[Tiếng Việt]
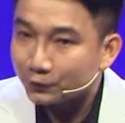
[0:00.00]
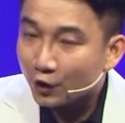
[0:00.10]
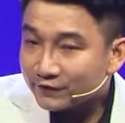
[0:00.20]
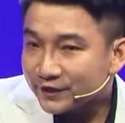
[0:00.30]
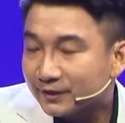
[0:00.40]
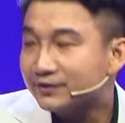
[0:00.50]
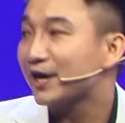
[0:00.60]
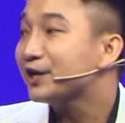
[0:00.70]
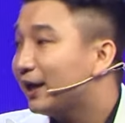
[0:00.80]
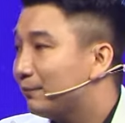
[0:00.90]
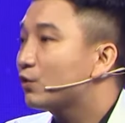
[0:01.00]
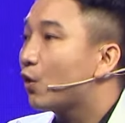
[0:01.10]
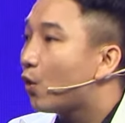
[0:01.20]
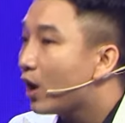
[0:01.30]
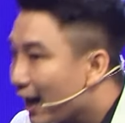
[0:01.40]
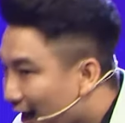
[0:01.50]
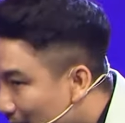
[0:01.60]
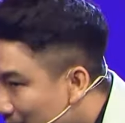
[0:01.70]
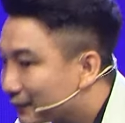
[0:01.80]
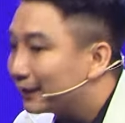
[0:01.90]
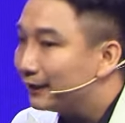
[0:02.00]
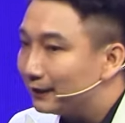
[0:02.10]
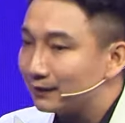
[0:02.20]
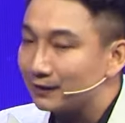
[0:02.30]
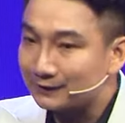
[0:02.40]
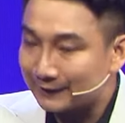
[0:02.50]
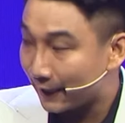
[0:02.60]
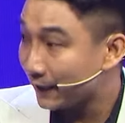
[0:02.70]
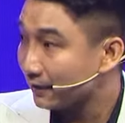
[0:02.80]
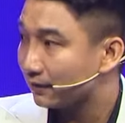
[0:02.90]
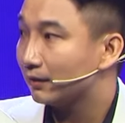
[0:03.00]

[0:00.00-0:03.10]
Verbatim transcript: Đối với những trải nghiệm của em thì thực tế